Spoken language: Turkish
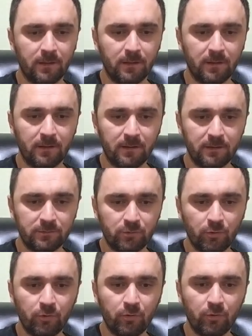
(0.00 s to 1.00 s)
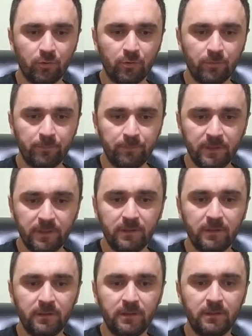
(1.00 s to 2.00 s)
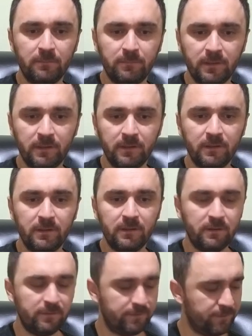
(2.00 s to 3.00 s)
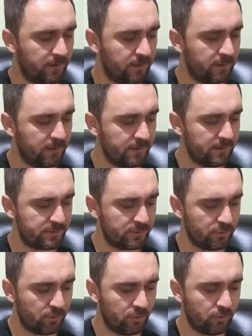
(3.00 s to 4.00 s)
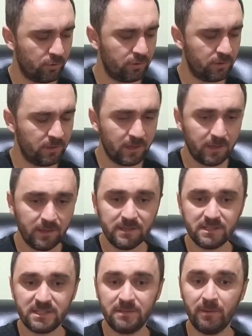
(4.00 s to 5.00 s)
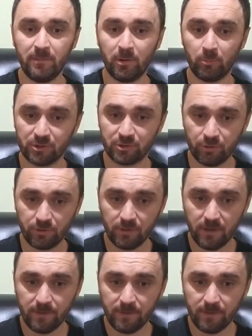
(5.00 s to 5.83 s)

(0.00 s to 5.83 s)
la, do, mi, mi, fa, sol, la. Si bemol majör.